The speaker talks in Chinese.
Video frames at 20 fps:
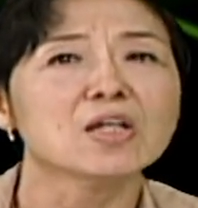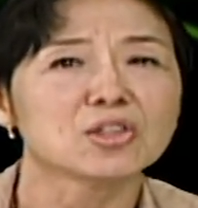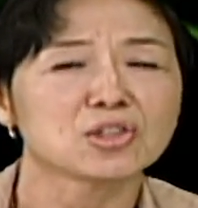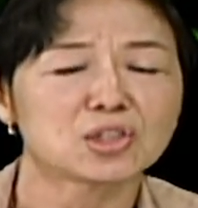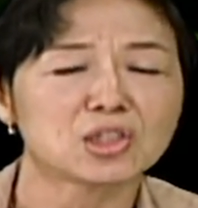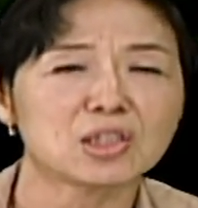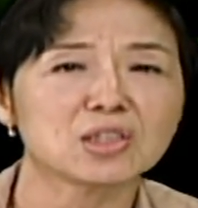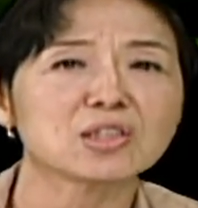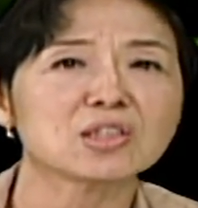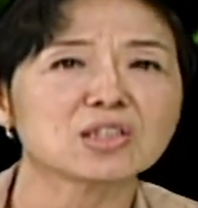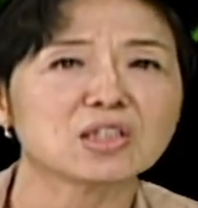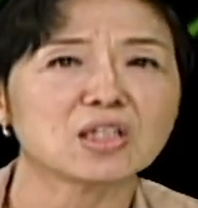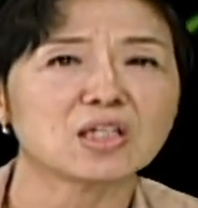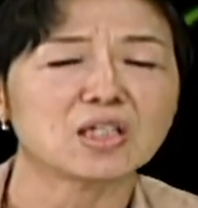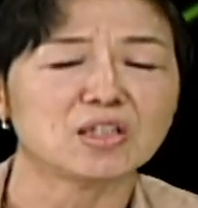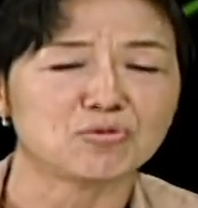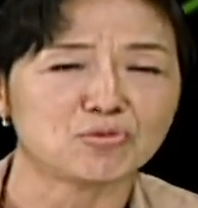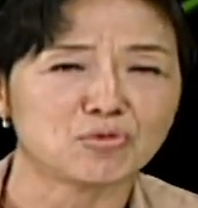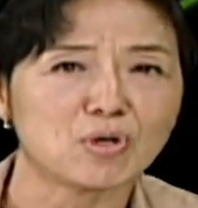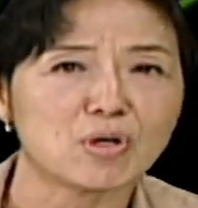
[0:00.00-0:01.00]
甚至
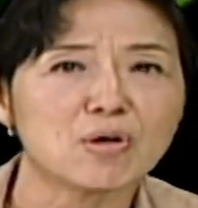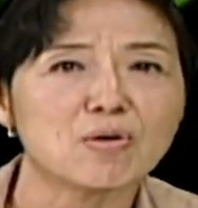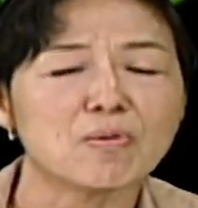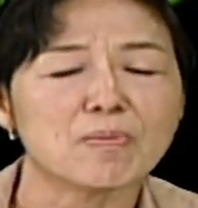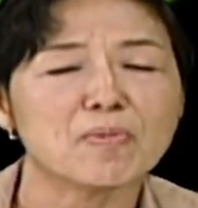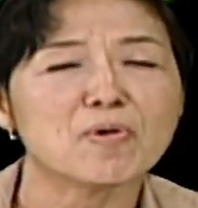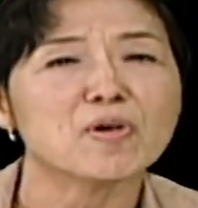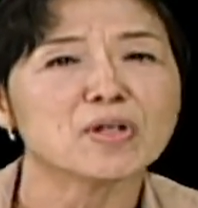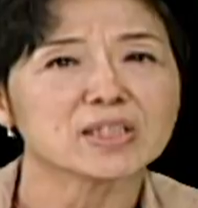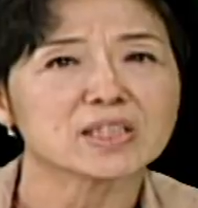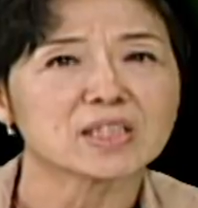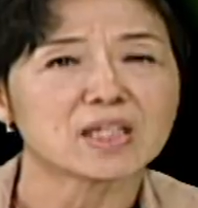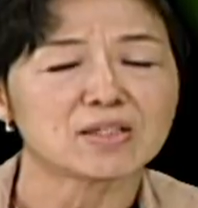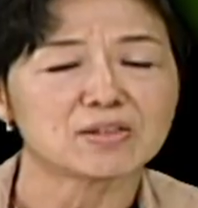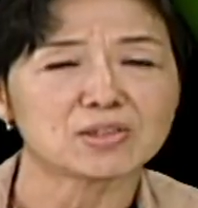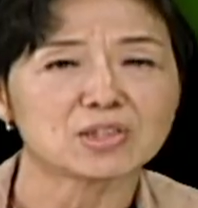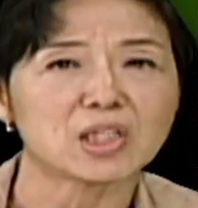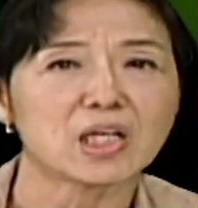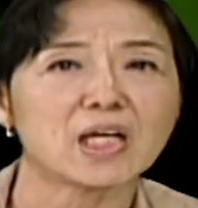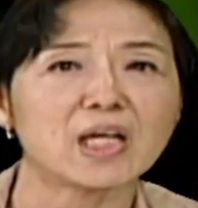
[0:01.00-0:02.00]
很多我们会
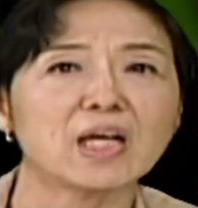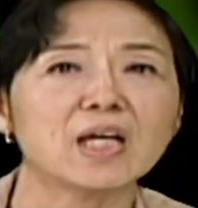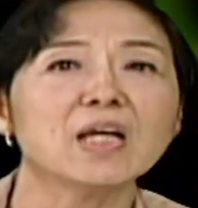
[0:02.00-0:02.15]
造成